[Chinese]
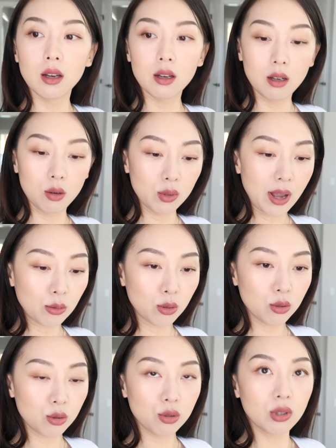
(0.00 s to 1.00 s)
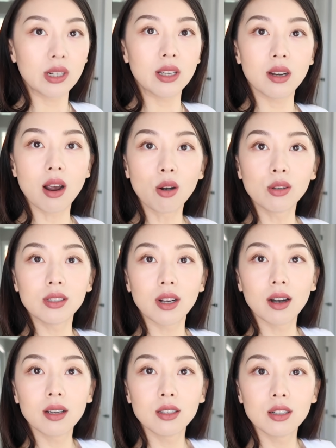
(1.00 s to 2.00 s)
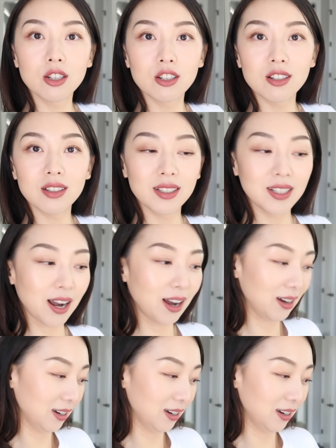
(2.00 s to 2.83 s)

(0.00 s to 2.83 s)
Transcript: 嗯，我打算去理疗一下，试一下。